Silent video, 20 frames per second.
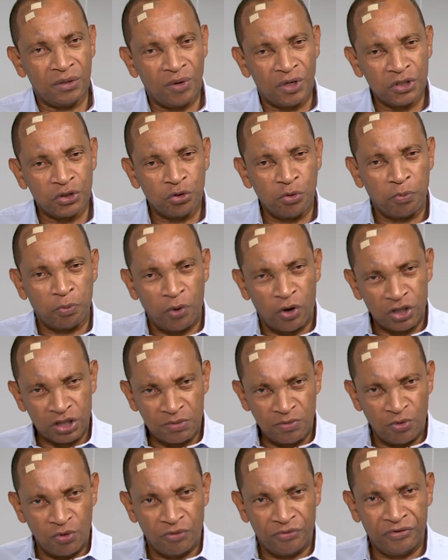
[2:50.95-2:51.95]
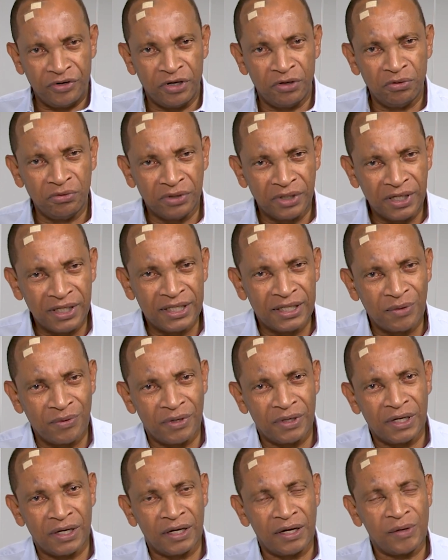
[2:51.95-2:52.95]
Eu acho que o próximo governo tem que ter
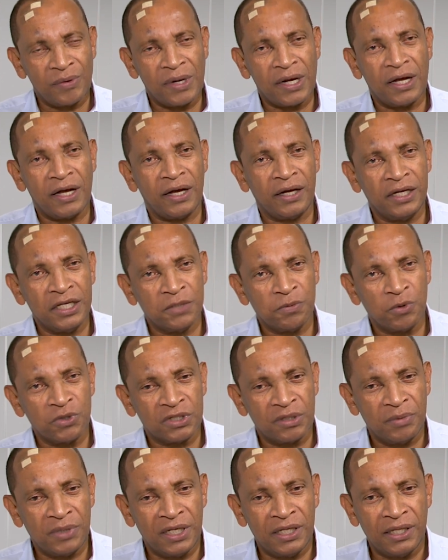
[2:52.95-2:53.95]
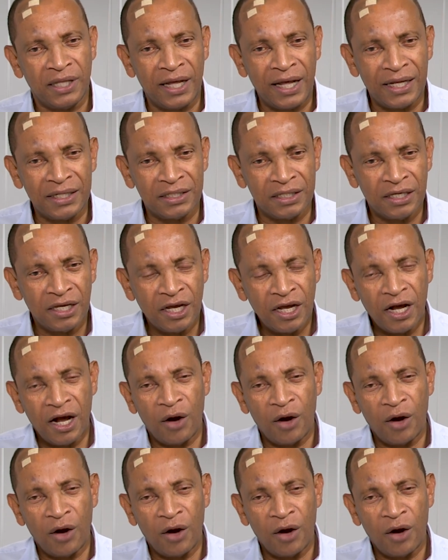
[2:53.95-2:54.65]
uma, uma responsabilidade,